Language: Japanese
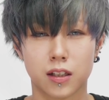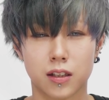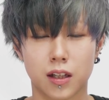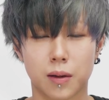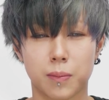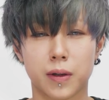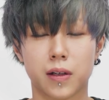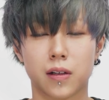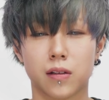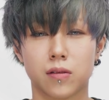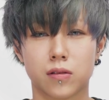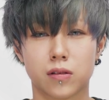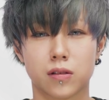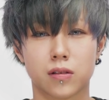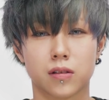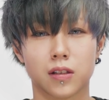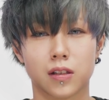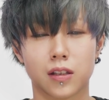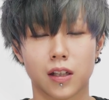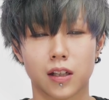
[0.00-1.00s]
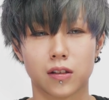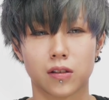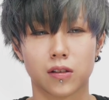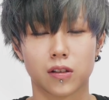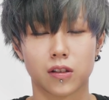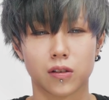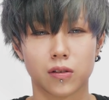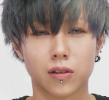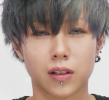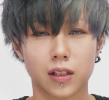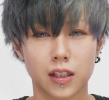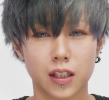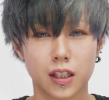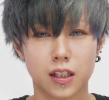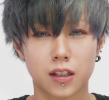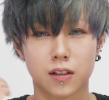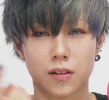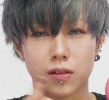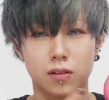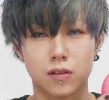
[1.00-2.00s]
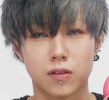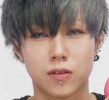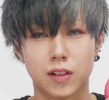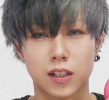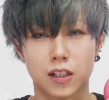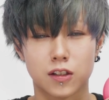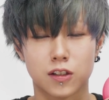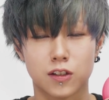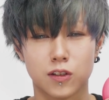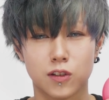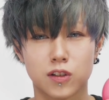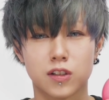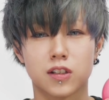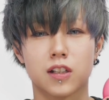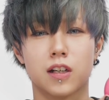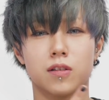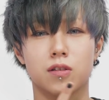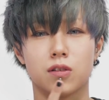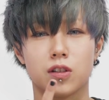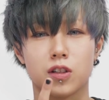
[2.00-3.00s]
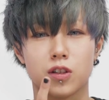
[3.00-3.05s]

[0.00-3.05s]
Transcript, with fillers: 束感を作りたい時とかにこのワックスを使うと